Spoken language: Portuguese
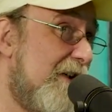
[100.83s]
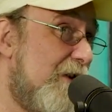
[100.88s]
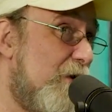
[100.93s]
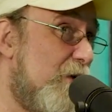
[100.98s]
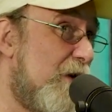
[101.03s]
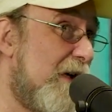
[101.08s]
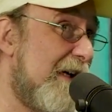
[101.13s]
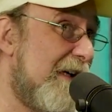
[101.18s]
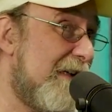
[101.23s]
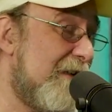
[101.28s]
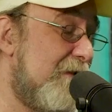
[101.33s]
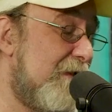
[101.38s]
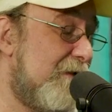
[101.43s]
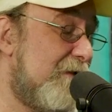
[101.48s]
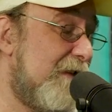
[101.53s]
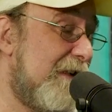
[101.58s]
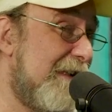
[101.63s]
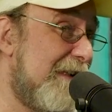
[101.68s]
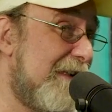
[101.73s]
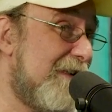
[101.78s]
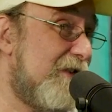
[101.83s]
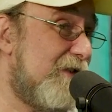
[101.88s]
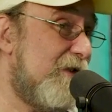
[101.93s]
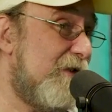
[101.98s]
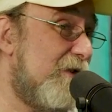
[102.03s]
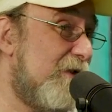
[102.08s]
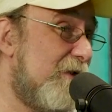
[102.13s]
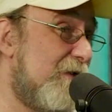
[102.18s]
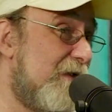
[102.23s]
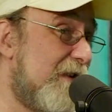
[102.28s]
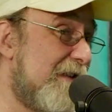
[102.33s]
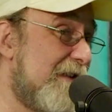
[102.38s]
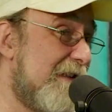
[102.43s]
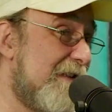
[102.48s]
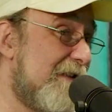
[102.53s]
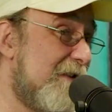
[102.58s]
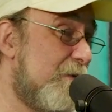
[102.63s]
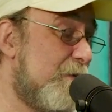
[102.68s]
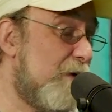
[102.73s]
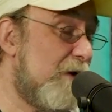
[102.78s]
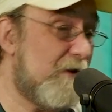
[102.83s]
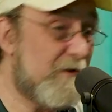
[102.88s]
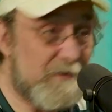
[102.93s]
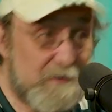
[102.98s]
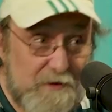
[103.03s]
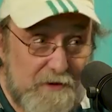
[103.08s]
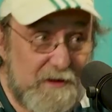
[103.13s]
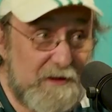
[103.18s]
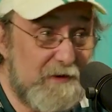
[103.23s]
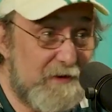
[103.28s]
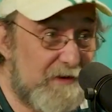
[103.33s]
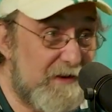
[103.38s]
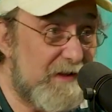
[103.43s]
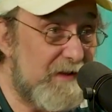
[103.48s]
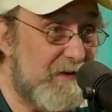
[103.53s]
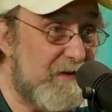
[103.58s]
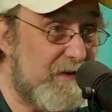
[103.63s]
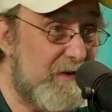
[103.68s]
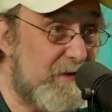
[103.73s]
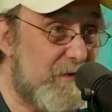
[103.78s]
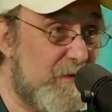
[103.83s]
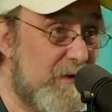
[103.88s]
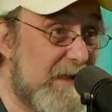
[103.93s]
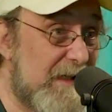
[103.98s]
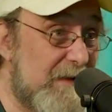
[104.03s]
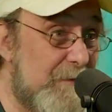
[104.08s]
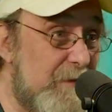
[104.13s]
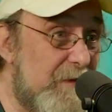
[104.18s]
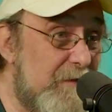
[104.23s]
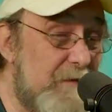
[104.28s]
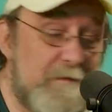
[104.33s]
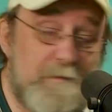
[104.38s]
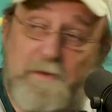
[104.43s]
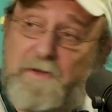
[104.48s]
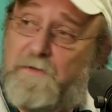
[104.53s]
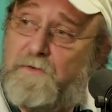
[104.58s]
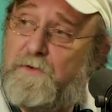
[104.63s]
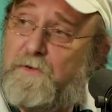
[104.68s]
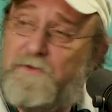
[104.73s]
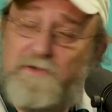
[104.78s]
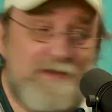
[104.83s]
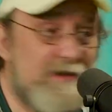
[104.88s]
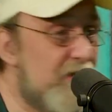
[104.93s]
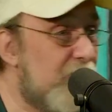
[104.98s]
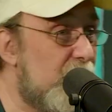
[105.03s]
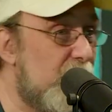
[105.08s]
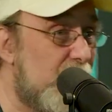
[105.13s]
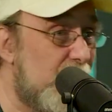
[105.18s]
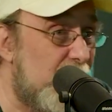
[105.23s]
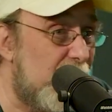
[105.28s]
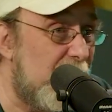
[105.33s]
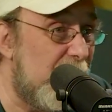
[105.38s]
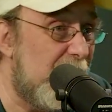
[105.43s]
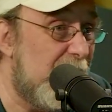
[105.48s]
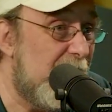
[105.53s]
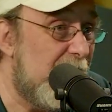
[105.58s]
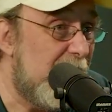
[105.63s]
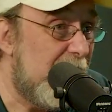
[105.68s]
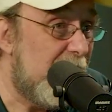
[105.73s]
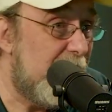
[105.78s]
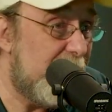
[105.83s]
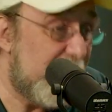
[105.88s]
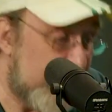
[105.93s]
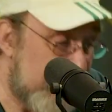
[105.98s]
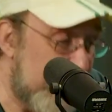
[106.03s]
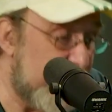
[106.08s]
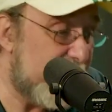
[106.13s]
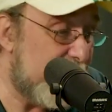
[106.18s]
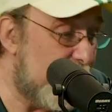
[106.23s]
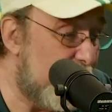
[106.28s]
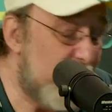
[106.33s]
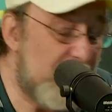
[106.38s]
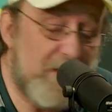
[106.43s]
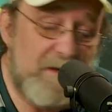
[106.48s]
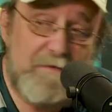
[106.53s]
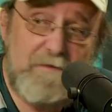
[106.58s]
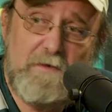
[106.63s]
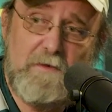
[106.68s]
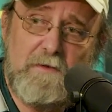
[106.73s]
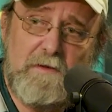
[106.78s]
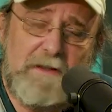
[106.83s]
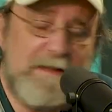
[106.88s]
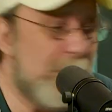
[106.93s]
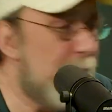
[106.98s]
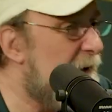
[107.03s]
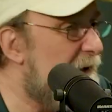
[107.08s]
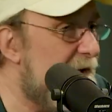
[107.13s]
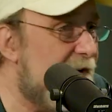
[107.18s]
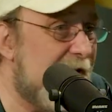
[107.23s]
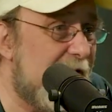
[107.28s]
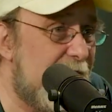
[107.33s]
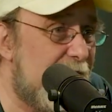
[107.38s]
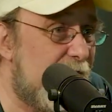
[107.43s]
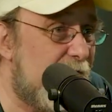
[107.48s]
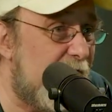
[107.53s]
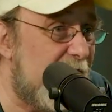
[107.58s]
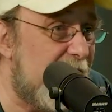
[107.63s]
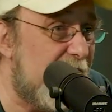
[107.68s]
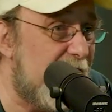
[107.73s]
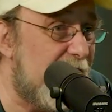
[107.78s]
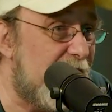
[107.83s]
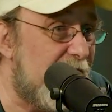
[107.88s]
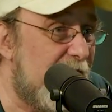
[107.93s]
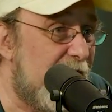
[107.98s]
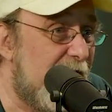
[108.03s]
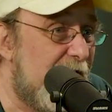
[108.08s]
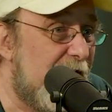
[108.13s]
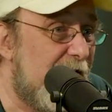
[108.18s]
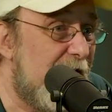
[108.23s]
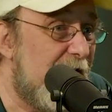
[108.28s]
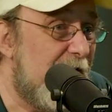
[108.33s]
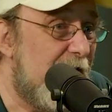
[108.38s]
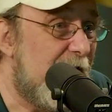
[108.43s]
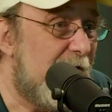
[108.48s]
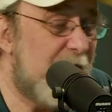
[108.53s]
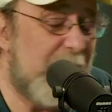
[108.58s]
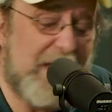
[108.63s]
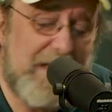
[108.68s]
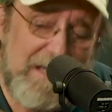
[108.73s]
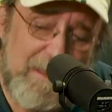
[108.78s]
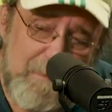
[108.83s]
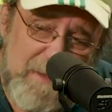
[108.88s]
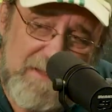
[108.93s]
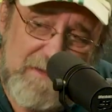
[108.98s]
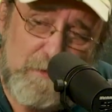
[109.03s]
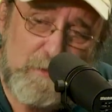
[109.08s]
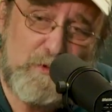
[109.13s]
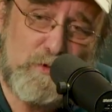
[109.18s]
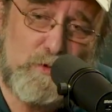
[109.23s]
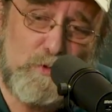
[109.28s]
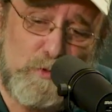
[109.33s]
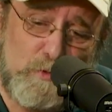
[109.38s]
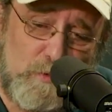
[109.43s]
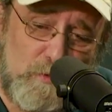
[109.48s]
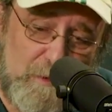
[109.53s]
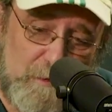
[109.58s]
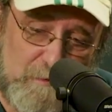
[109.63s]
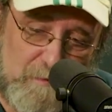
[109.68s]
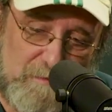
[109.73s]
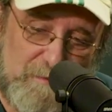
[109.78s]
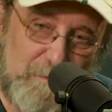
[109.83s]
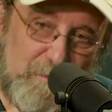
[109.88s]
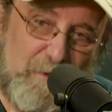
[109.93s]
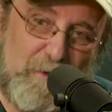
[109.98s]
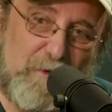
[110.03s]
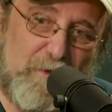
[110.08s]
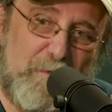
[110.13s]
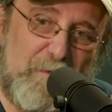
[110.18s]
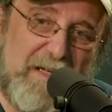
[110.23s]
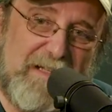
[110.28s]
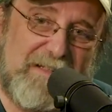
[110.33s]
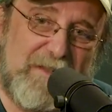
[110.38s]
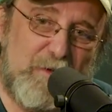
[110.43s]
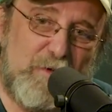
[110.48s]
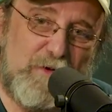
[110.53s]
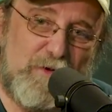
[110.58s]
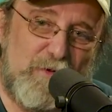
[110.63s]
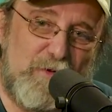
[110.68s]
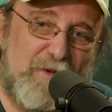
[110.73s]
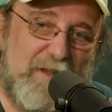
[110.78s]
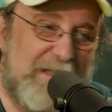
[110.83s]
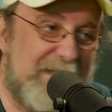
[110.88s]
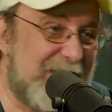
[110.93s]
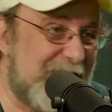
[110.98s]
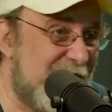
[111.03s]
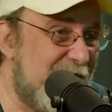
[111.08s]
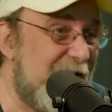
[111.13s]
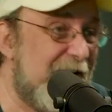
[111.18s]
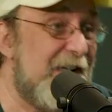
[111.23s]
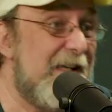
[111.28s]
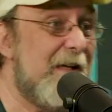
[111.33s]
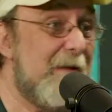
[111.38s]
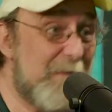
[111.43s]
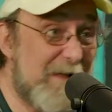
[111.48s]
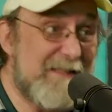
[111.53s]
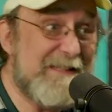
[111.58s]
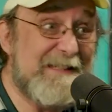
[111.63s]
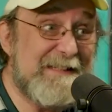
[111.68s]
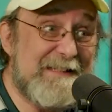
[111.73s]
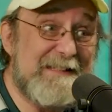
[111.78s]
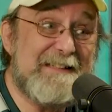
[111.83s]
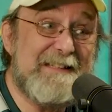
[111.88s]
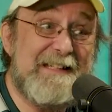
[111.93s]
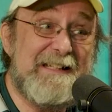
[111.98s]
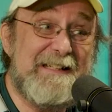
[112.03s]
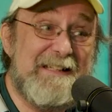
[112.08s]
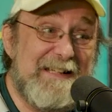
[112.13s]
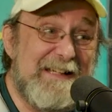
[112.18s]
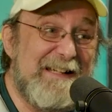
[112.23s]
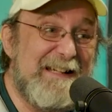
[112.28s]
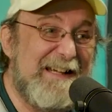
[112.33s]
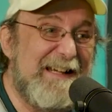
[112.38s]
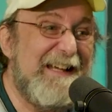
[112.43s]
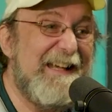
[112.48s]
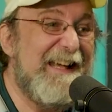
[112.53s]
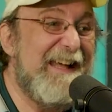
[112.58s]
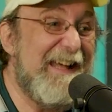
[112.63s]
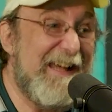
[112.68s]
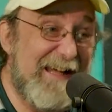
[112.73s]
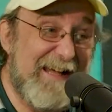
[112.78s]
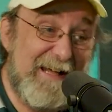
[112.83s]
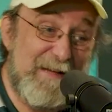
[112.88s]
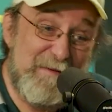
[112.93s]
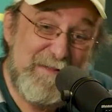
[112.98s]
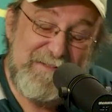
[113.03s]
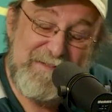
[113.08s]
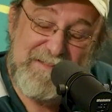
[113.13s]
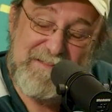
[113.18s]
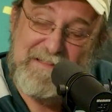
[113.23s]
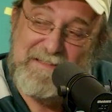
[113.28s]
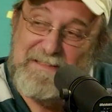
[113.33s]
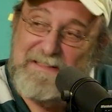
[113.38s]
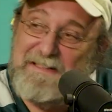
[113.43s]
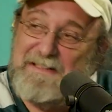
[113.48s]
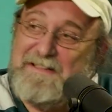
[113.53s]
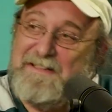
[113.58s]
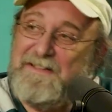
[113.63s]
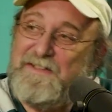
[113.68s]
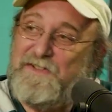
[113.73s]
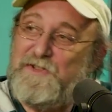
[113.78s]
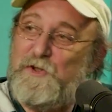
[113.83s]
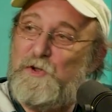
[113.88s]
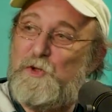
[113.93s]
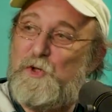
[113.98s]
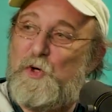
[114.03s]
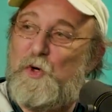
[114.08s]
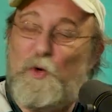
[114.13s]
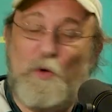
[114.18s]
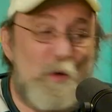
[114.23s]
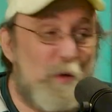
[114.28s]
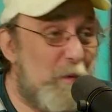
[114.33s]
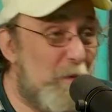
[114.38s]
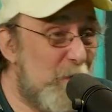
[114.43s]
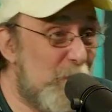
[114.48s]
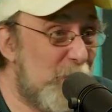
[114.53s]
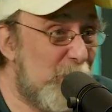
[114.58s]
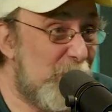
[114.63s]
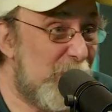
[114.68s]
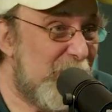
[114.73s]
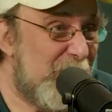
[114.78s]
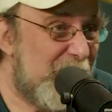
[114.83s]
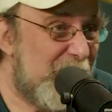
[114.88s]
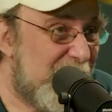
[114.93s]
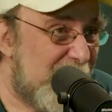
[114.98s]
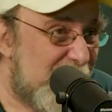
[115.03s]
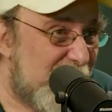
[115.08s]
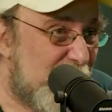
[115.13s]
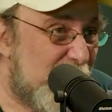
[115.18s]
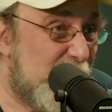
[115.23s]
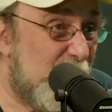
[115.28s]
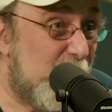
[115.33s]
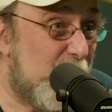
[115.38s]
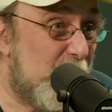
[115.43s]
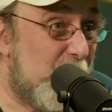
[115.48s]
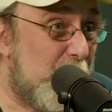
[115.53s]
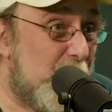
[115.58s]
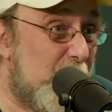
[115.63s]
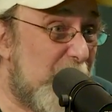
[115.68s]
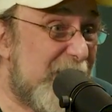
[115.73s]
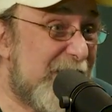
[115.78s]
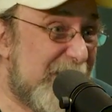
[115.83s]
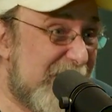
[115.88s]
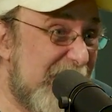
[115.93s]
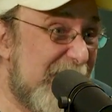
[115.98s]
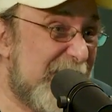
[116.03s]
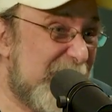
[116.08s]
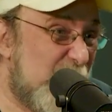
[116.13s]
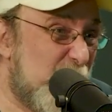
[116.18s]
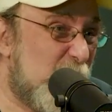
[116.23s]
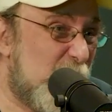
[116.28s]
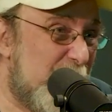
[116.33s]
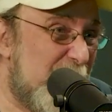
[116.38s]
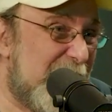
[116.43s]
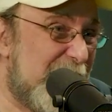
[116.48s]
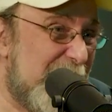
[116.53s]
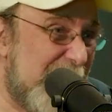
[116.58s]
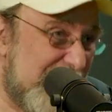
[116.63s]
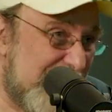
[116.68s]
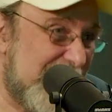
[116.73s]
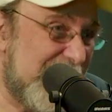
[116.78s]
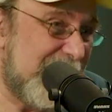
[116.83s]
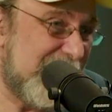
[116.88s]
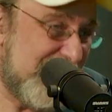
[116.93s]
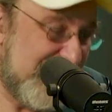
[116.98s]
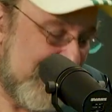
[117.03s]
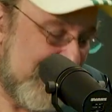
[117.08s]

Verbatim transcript: um cara que vai falar que estudou na Universidade de São Paulo. Quando eu cheguei nos Estados Unidos, um cara me perguntou onde você estudou? Universidade de São Paulo. Ele falou, em que parte da Califórnia é isso? eu falei, é lá mais ao sul, é um, um pouco mais ao sul, né? Então, imagina você tá embaixo em, do México é, ali. Aí você tá em Estocolmo com o presidente do comitê da,